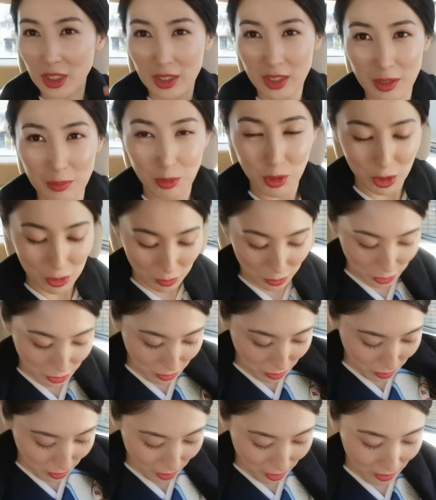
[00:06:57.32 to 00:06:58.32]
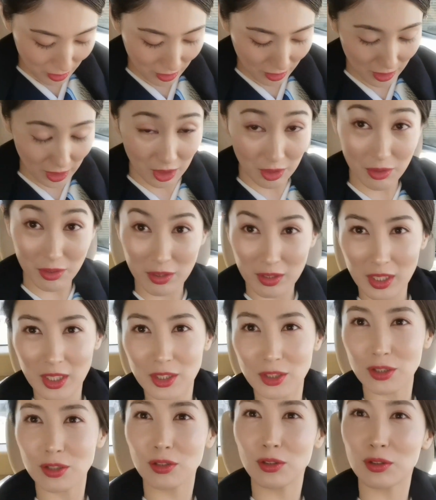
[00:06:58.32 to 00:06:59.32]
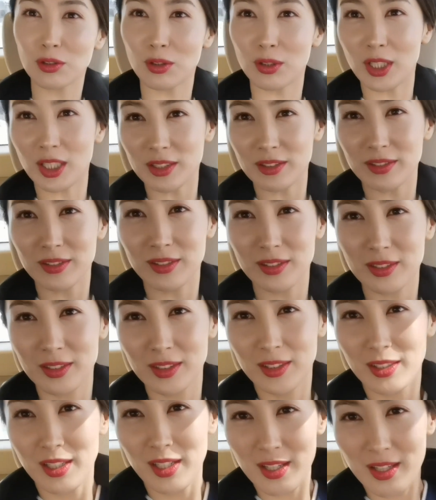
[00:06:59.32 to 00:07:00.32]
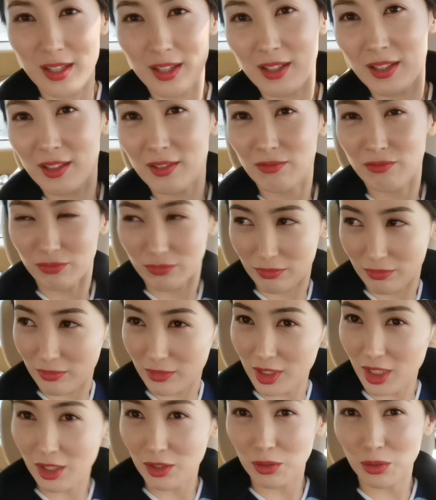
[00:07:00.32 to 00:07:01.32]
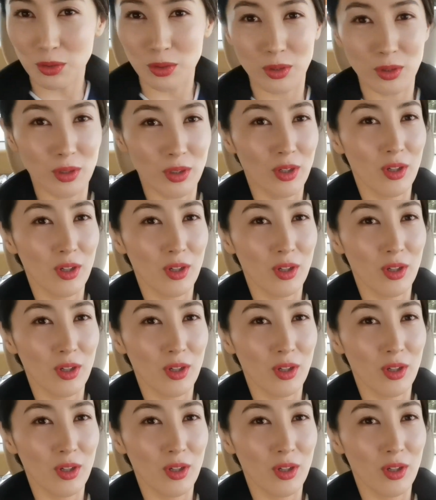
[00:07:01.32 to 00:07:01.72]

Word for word: 着物も着崩れすることなく。そうですね。うん、ちゃんと